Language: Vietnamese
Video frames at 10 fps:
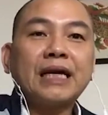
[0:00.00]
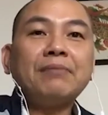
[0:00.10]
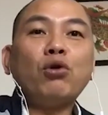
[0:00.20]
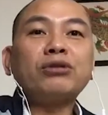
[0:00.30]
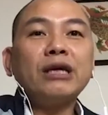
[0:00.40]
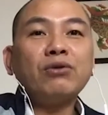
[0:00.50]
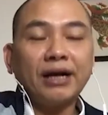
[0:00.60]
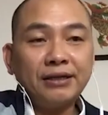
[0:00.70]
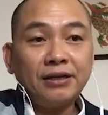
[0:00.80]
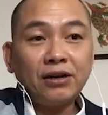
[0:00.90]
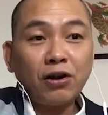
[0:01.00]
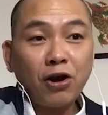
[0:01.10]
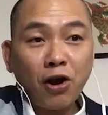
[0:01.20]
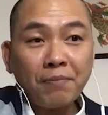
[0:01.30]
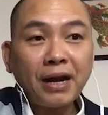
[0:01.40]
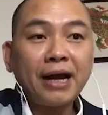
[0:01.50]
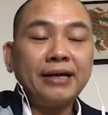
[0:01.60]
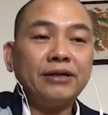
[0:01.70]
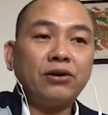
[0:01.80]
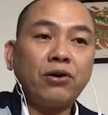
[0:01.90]
cái mục tiêu đấy nó gom
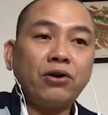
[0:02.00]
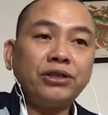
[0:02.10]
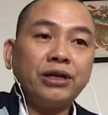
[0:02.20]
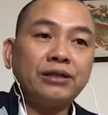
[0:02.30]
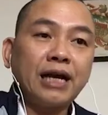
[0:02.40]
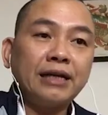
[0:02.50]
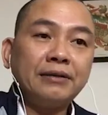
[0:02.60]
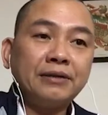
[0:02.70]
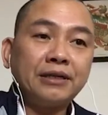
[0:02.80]
lại nó có trở thành